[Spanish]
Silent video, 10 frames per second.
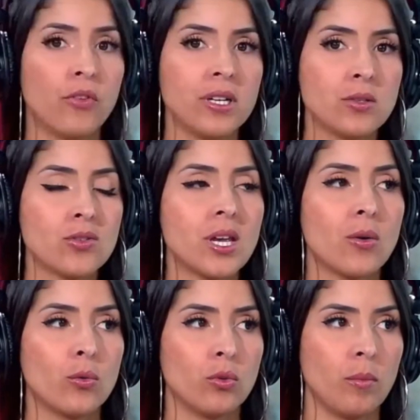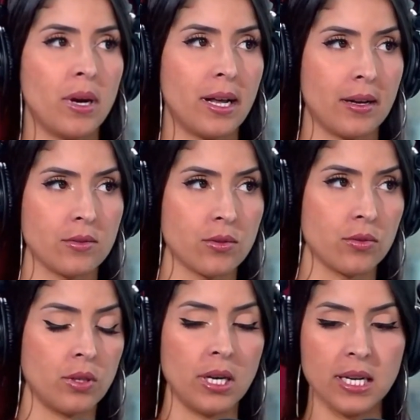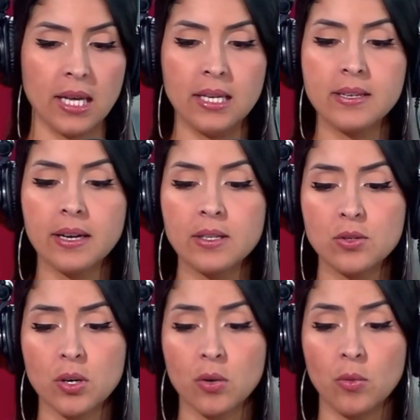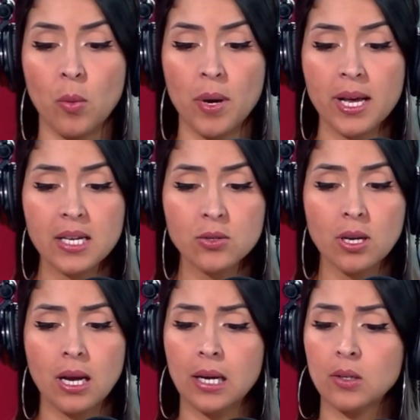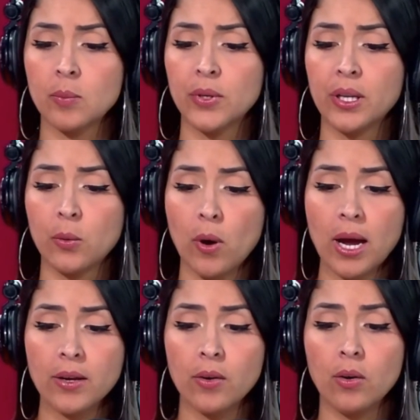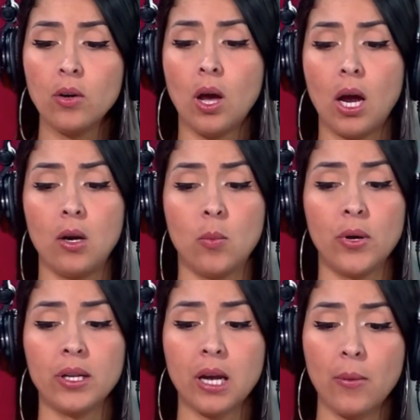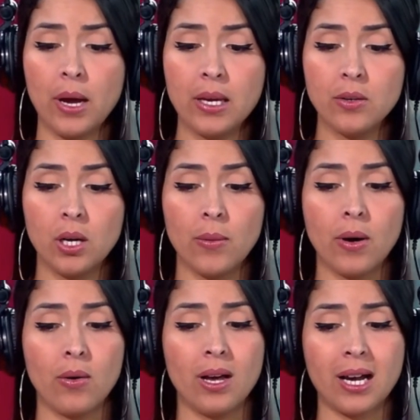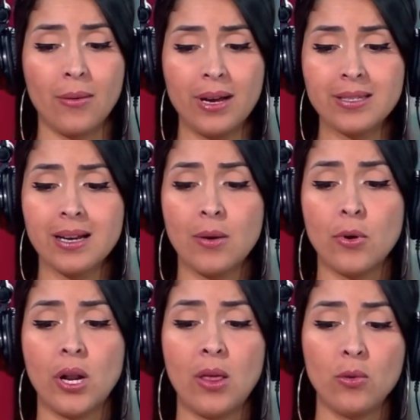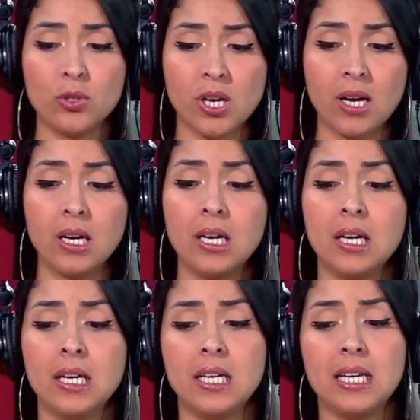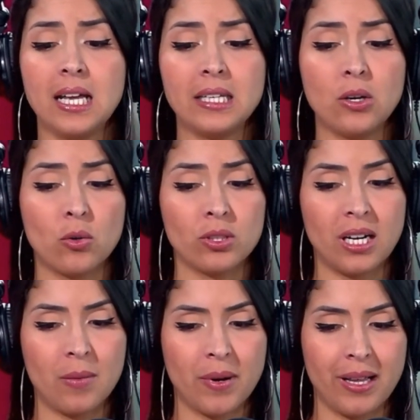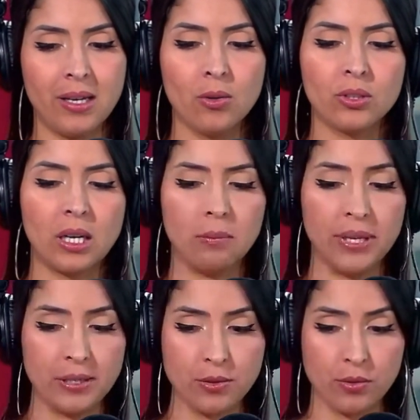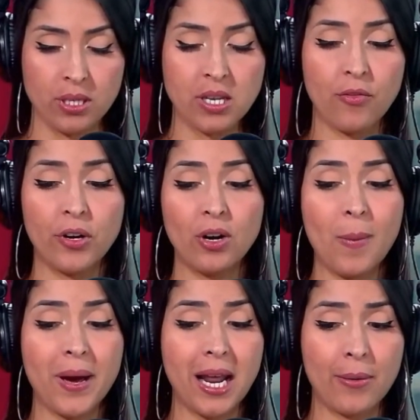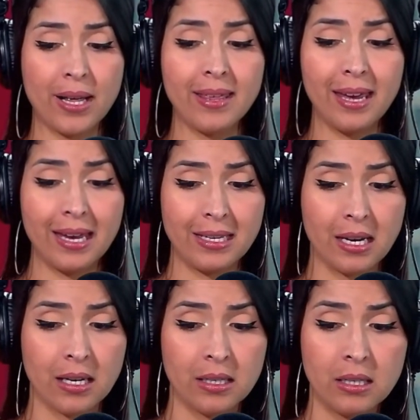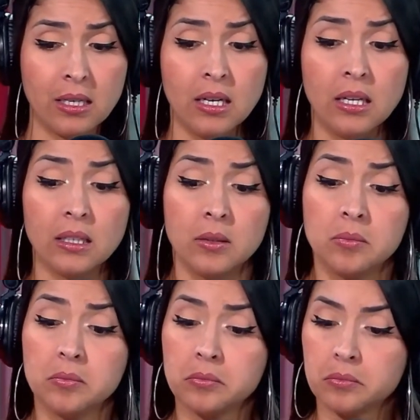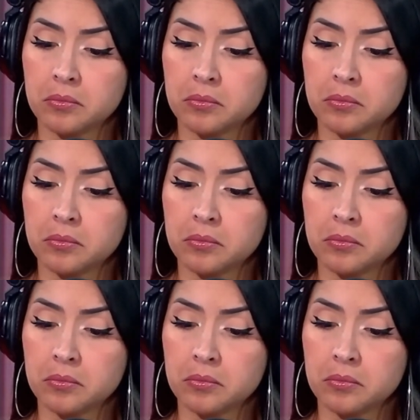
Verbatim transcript: en su segundo embarazo. En su segundo segundo ella dice que en su segundo embarazo él la agarró por el cuello, la jaló por el cabello, ah. le bajó la cabeza, le habló de la ducha, y la tiró contra la pared y contra el piso. ¿Y por qué en el momento no lo hizo? Ella. debió,